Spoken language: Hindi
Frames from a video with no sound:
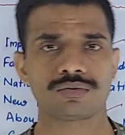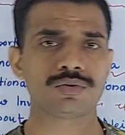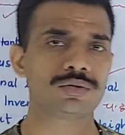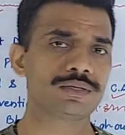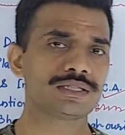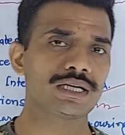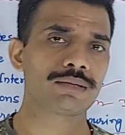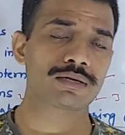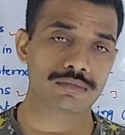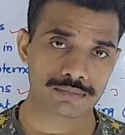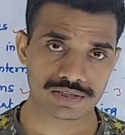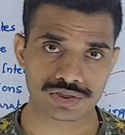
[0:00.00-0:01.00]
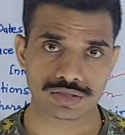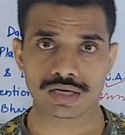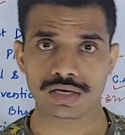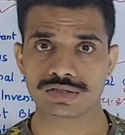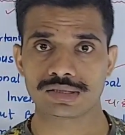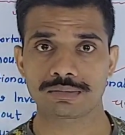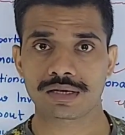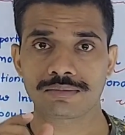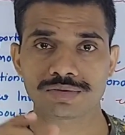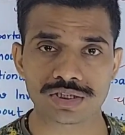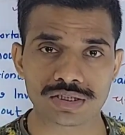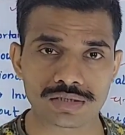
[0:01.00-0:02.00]
कोई भी एग्ज़ाम है कंपटीशन का जब
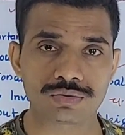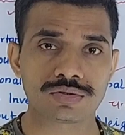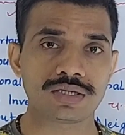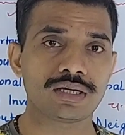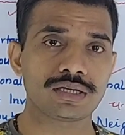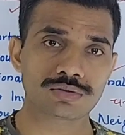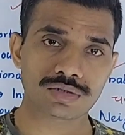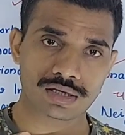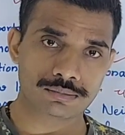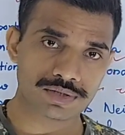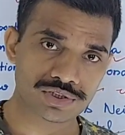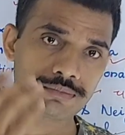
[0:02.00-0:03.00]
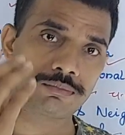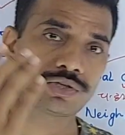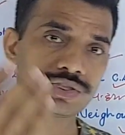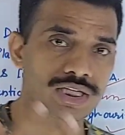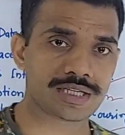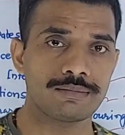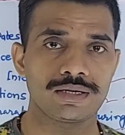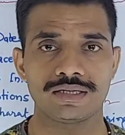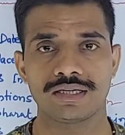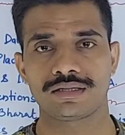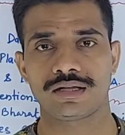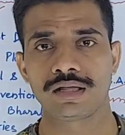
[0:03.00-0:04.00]
कम सीटें होती हैं ना तो कंपटीशन बहुत ज़्यादा बढ़
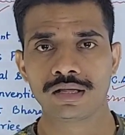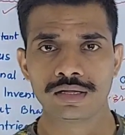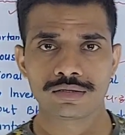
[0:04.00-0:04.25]
जाता है